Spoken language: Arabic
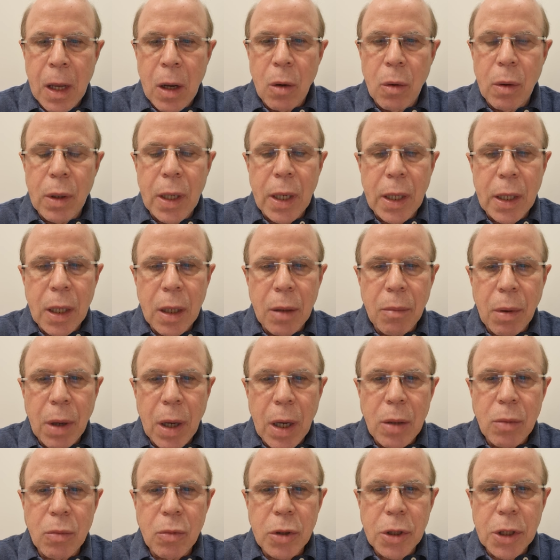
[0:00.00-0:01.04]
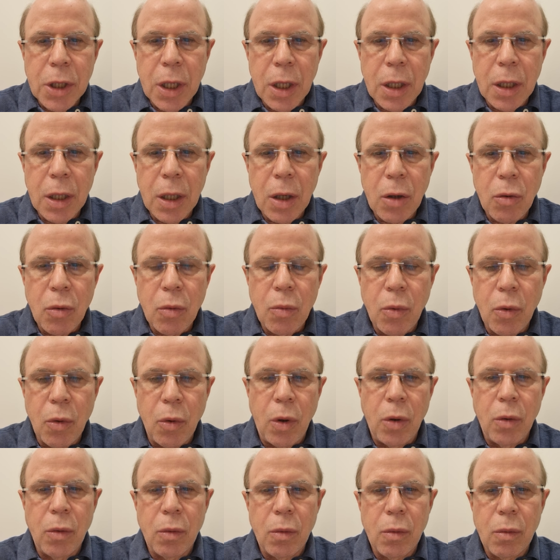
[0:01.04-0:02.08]
ولكن بقى المشكل ديالو
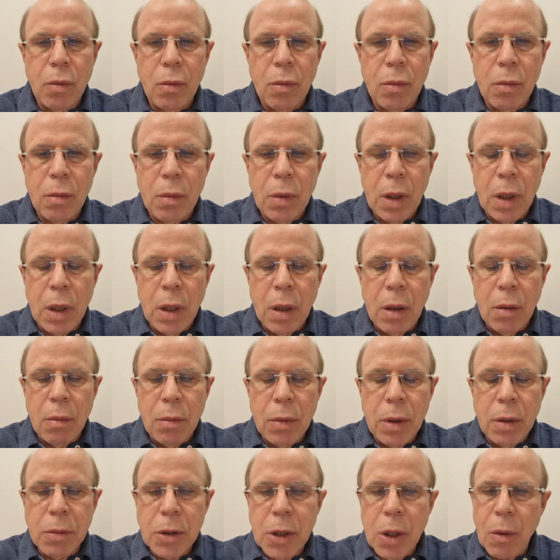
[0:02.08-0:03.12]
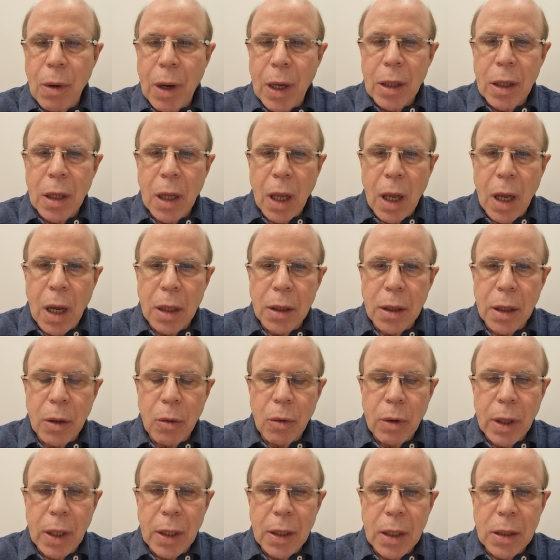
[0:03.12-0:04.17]
بوحدو ملي مشاو عند القاضي
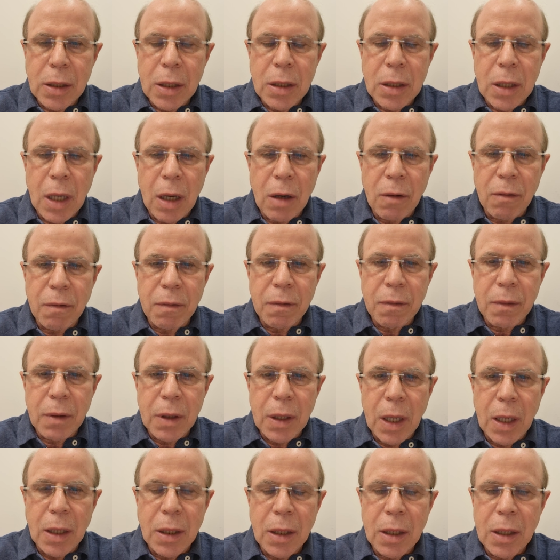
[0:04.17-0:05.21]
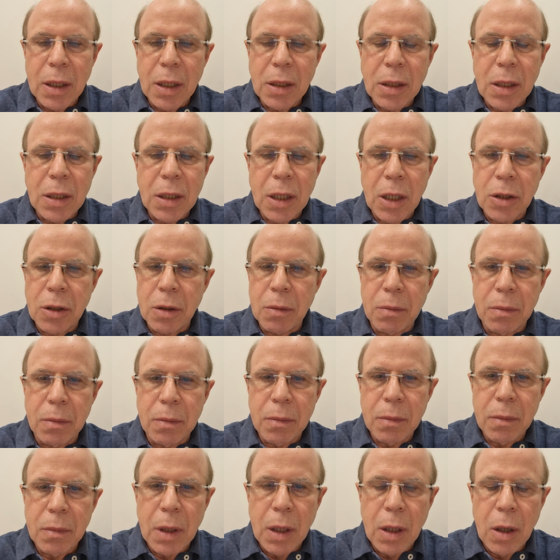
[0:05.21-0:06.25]
وكذا تتعرف يعني الناس تحشم
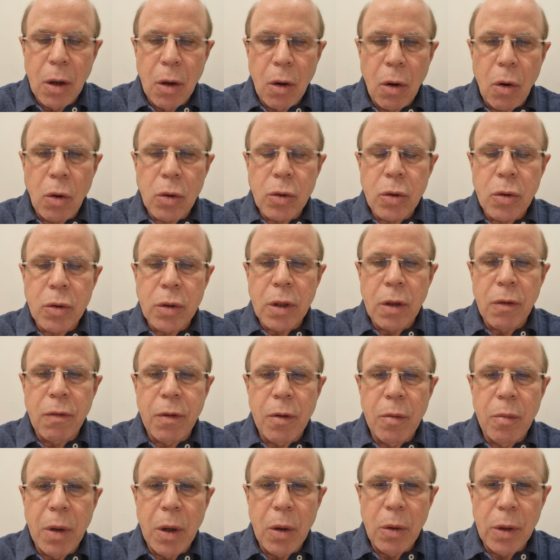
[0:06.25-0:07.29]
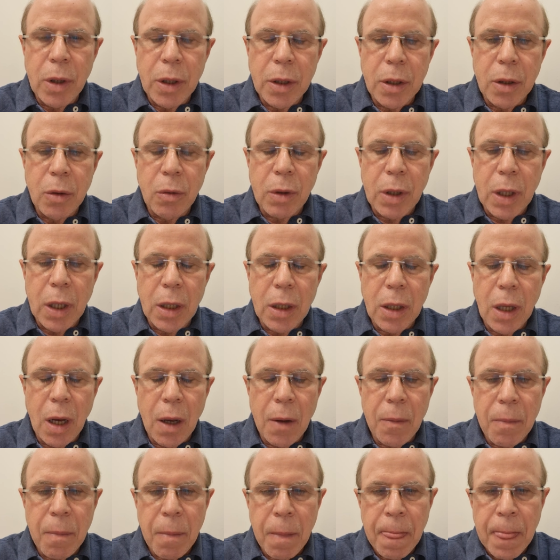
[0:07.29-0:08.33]
خصوصا في البوادي
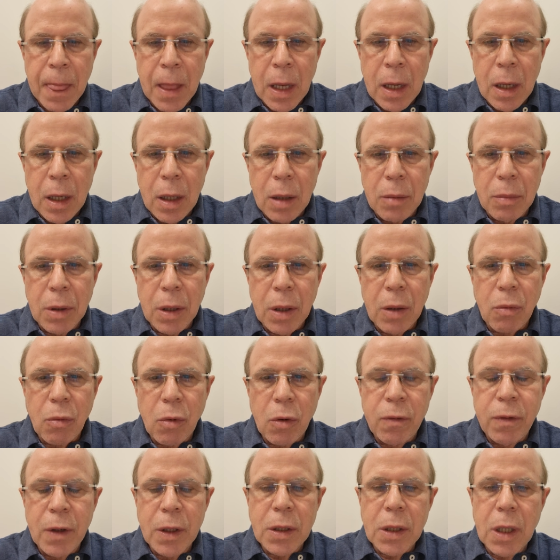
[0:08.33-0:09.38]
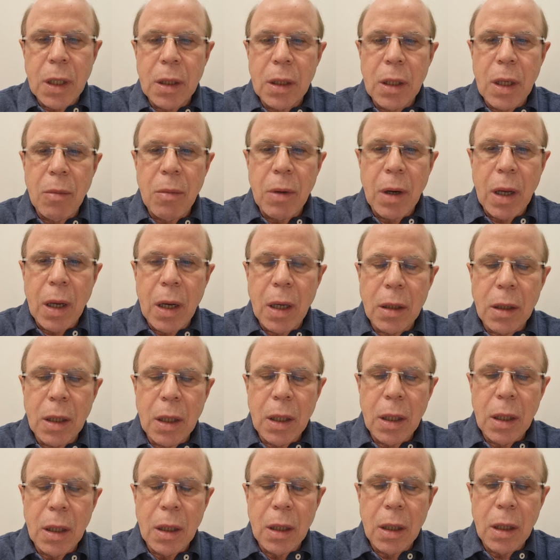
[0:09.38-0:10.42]
وكذا ملي فات قدام القاضي
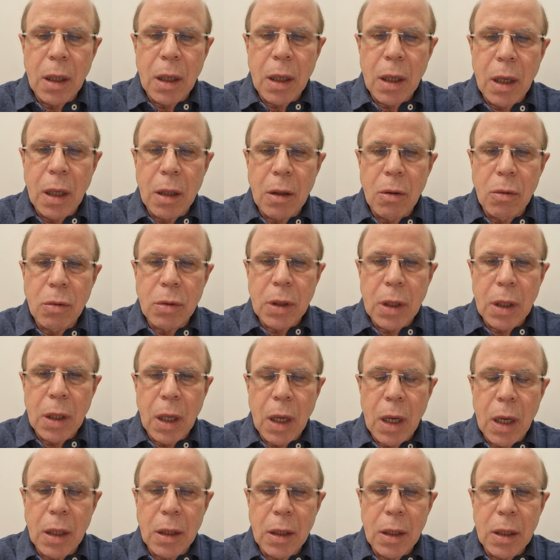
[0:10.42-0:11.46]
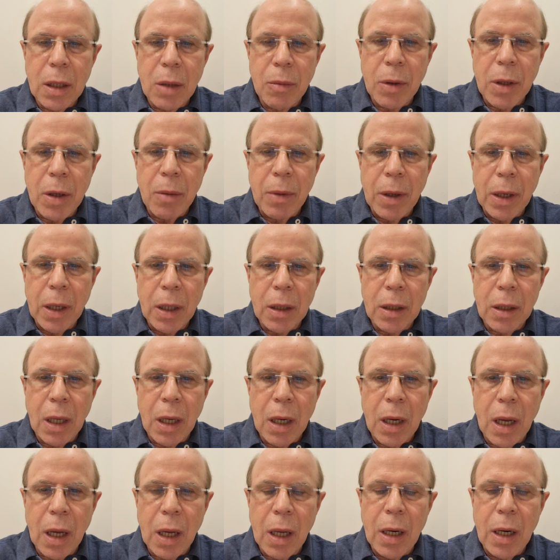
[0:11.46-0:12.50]
قالت له سيد القاضي دابا انا باغيه
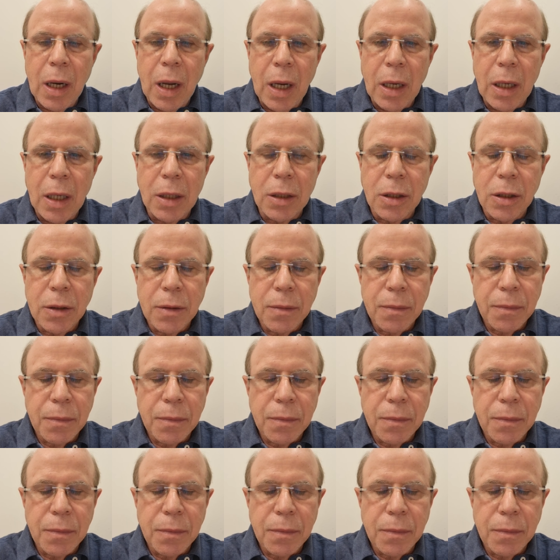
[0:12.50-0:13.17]
الطلاق قال لها علاش